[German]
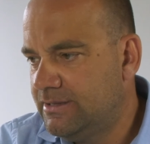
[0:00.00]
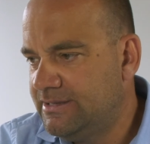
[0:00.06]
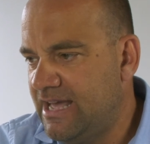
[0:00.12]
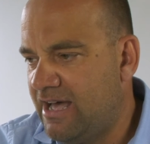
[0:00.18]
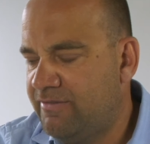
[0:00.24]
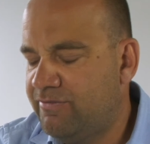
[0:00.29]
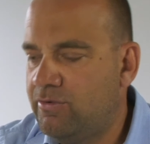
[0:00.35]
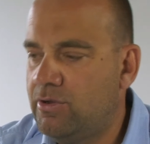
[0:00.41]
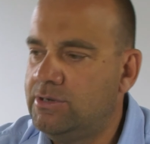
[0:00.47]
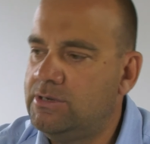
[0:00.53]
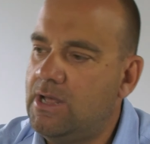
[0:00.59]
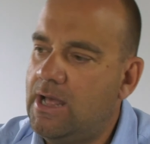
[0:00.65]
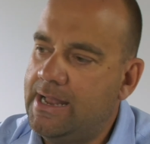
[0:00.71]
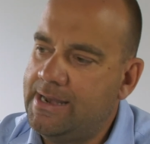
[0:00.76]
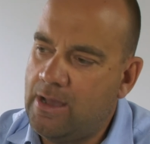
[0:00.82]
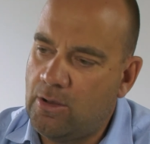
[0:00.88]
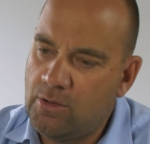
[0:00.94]
davon
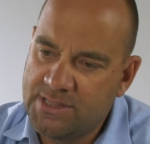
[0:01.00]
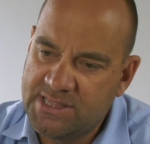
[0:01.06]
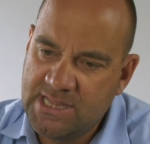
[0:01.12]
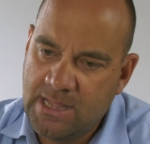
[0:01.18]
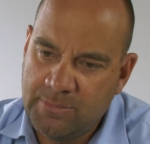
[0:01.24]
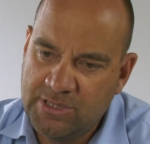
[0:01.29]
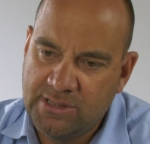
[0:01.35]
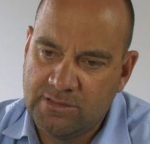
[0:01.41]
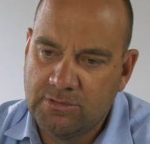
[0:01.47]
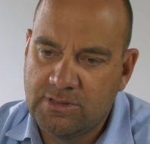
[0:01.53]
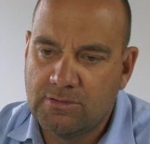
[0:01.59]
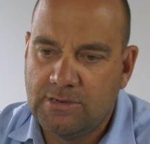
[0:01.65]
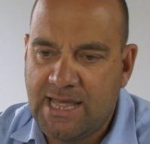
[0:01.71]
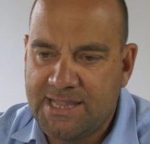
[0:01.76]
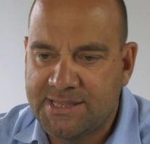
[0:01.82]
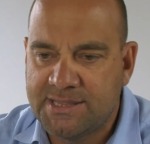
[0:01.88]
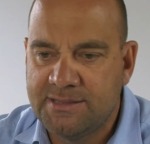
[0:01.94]
eine Ausnahme
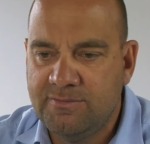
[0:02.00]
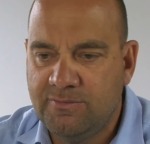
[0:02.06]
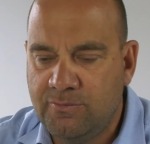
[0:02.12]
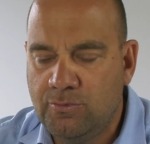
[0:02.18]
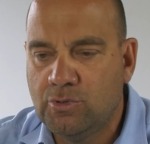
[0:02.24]
zuzulassen,